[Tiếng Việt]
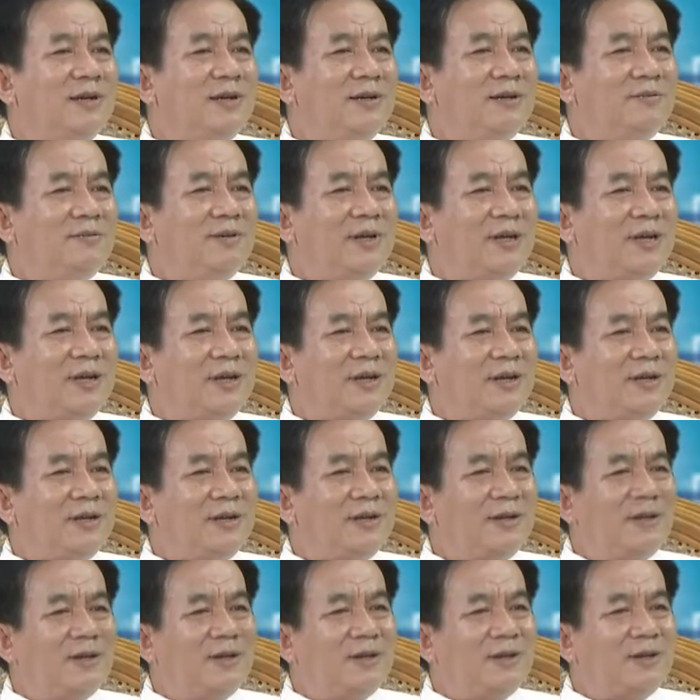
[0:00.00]
và
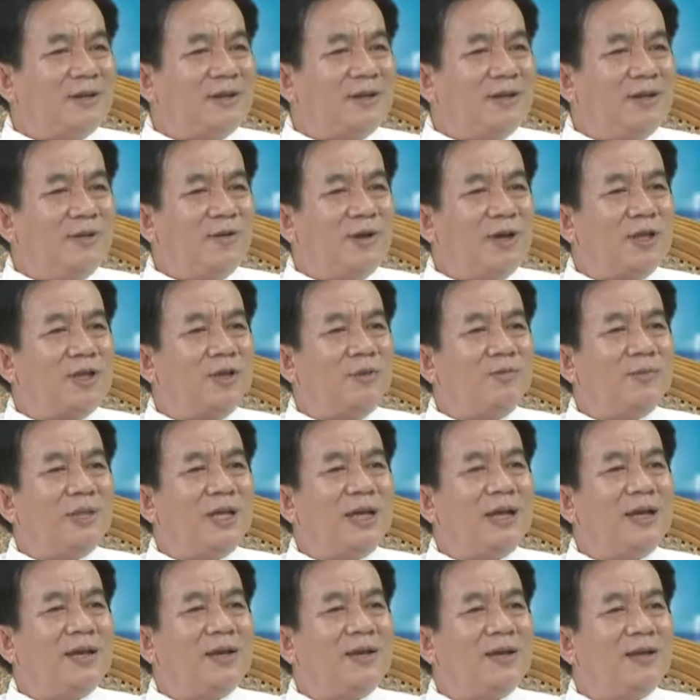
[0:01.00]
khánh hòa chúng
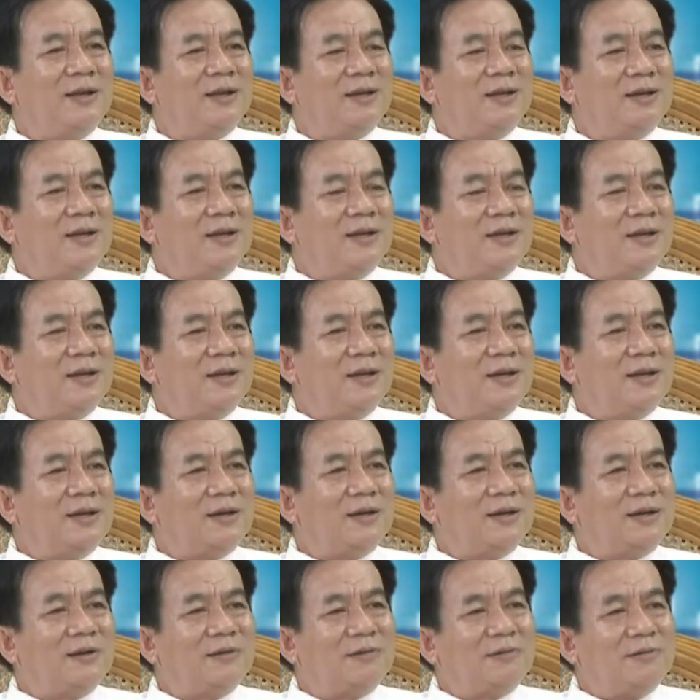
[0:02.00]
ta
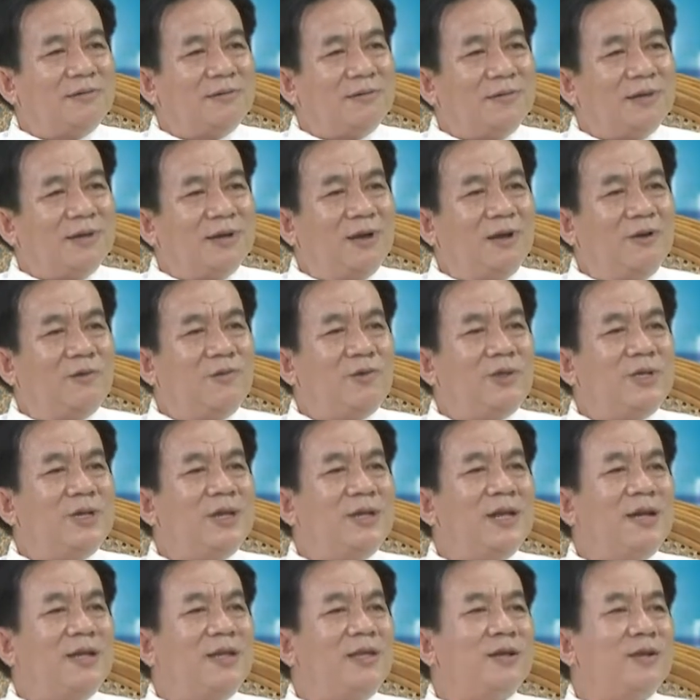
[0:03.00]
à, hầu
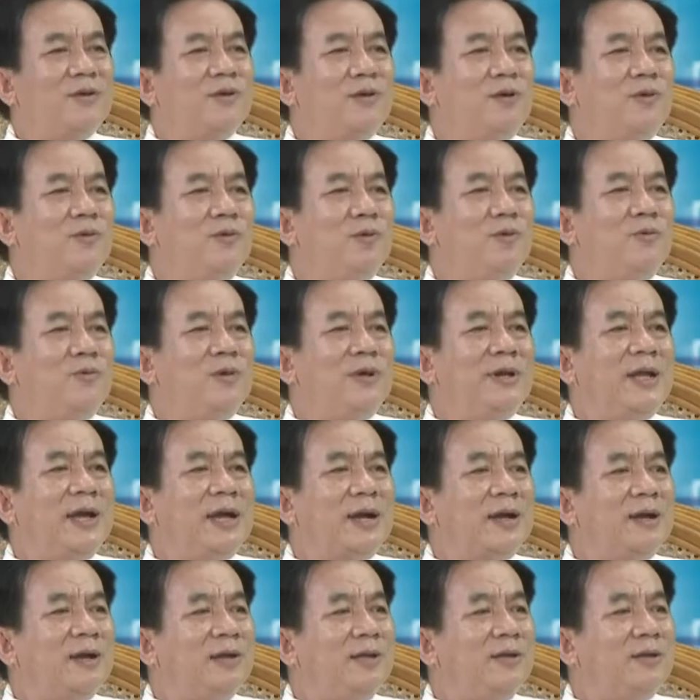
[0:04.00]
như là nhiệt độ luôn luôn
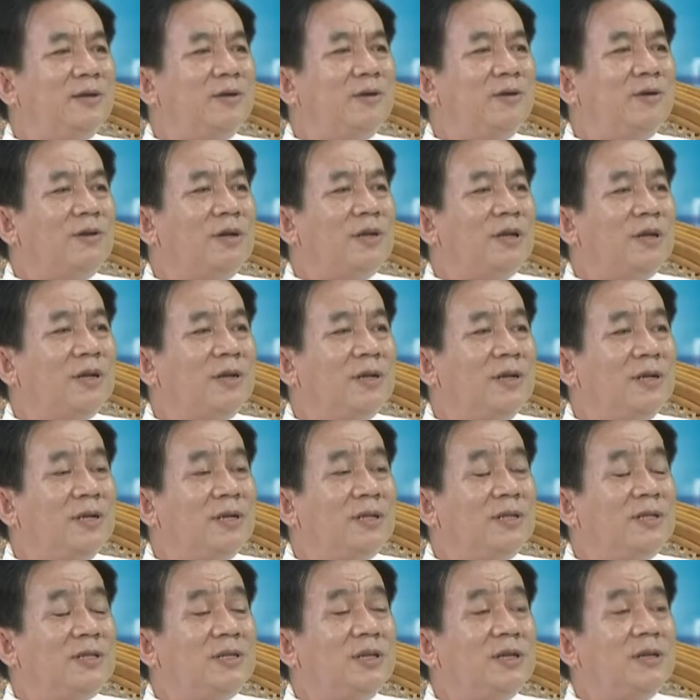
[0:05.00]
đạt ở nhiệt độ là
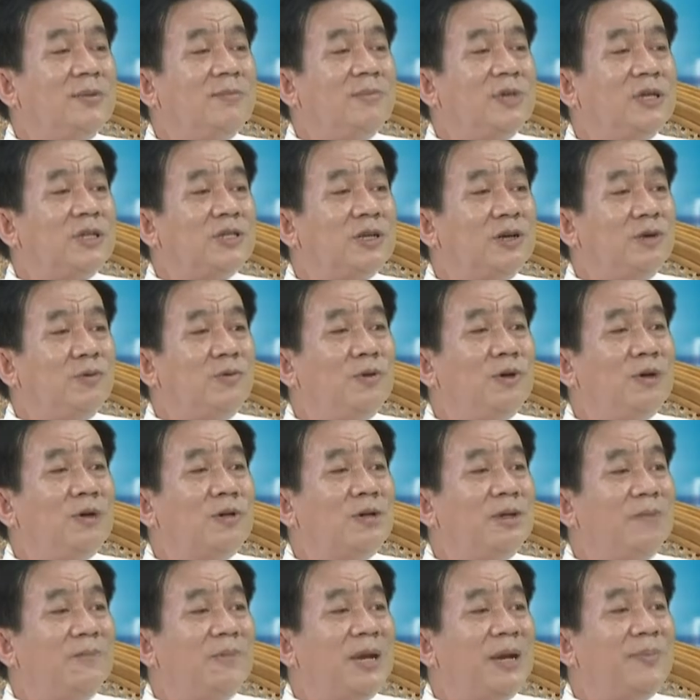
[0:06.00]
trên 16 độ
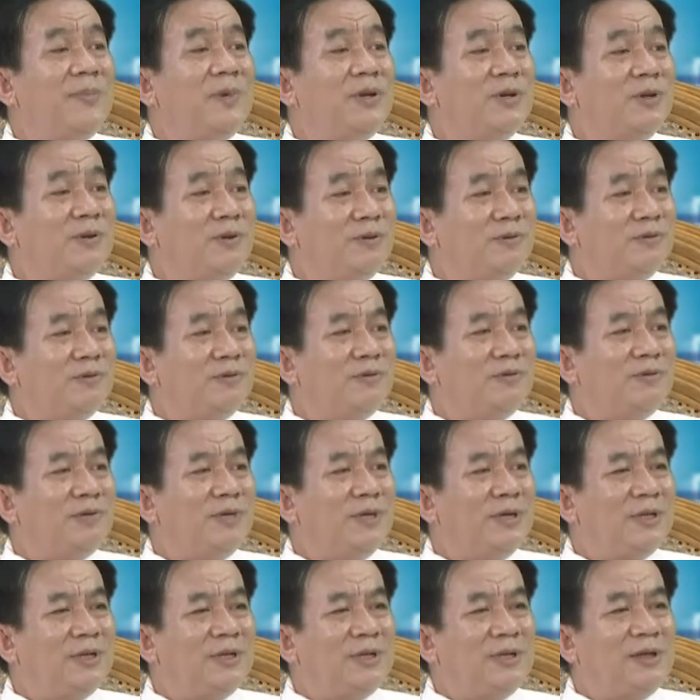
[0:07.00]
dạ. đến 30 độ. Vâng.
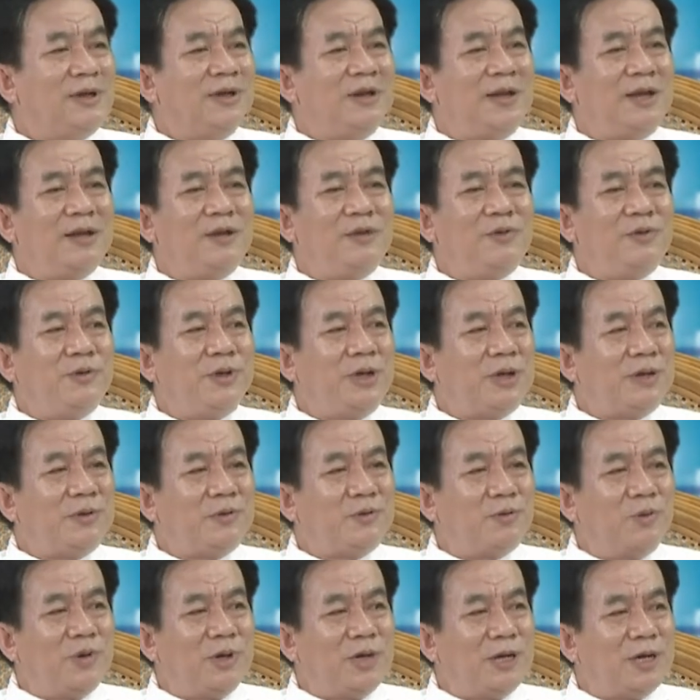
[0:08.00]
Thì đó là điều kiện
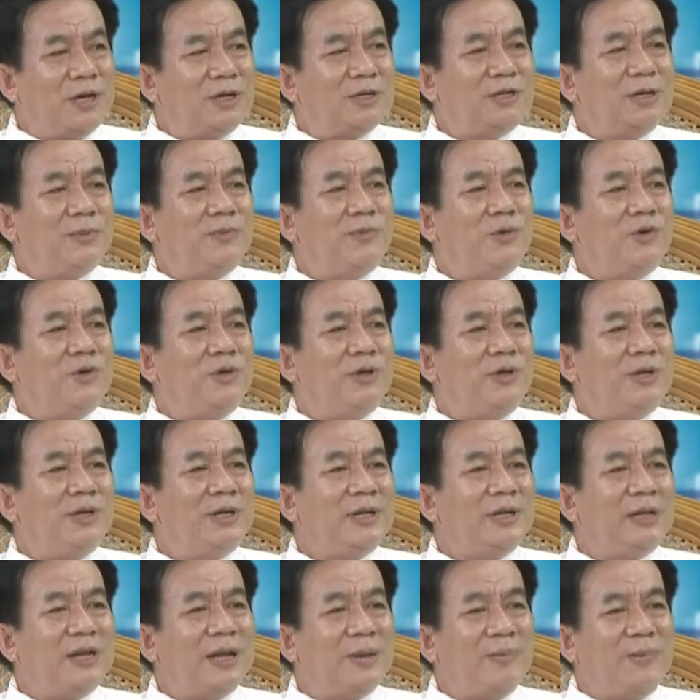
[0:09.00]
thuận lợi cho mũi,
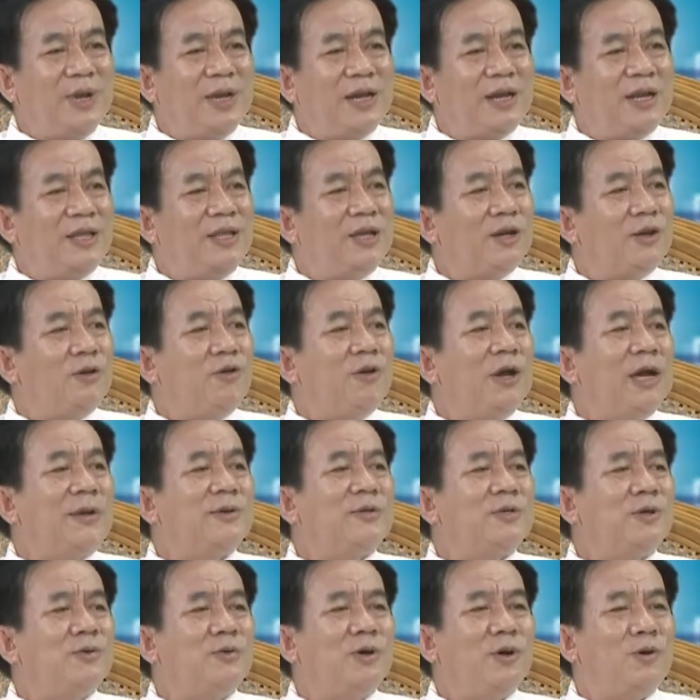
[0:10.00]
đặc biệt là nhiệt độ
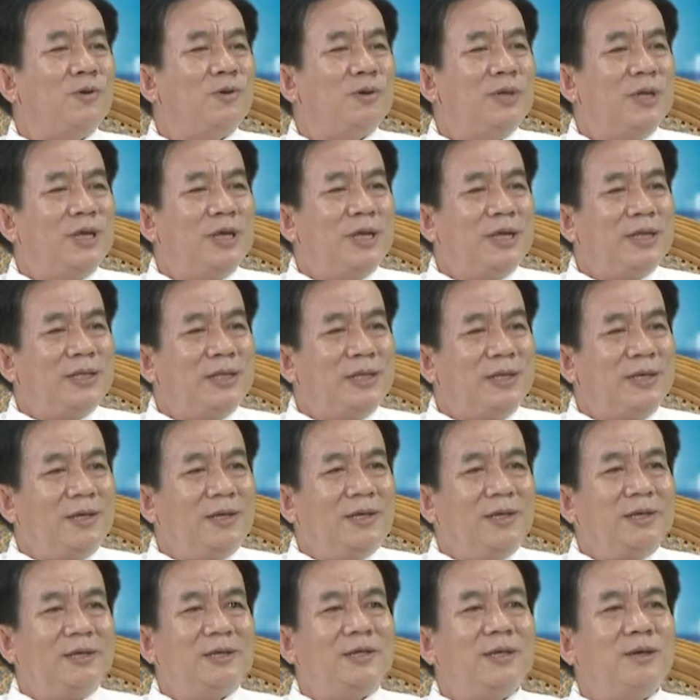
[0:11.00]
26 độ
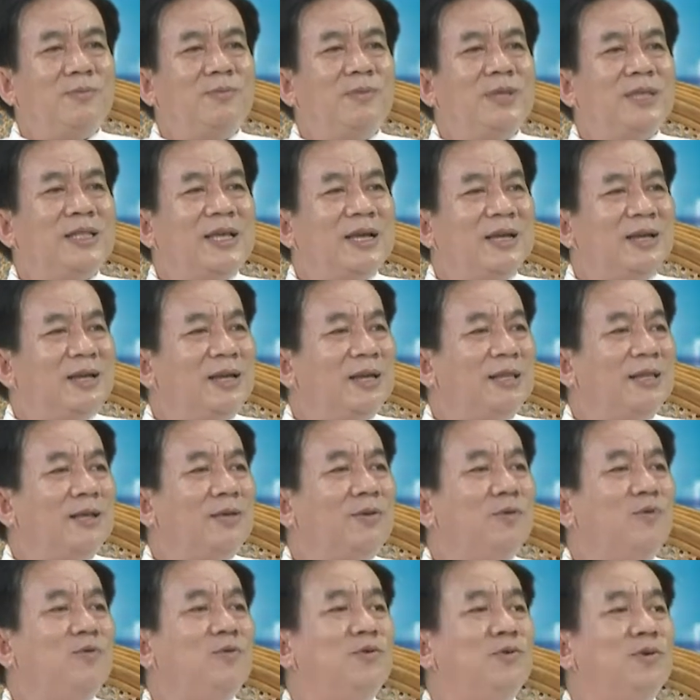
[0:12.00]
thì trong những tháng này thì
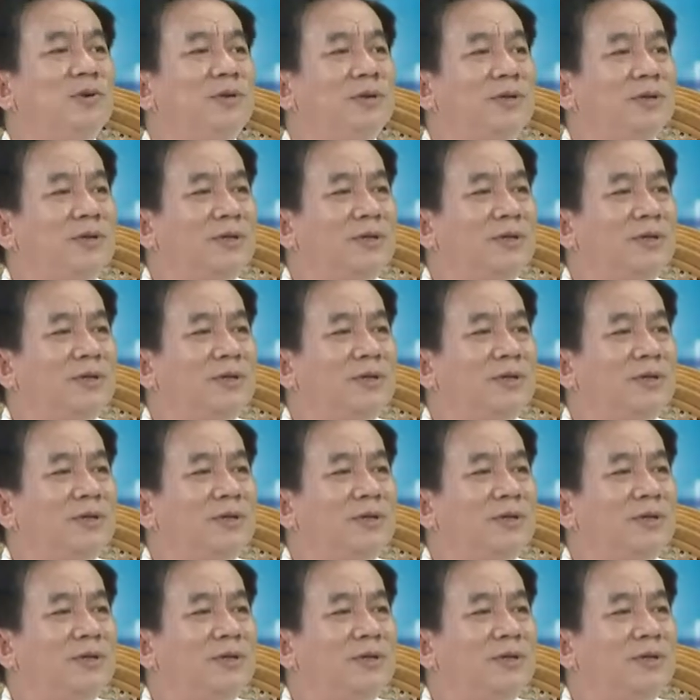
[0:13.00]
luôn luôn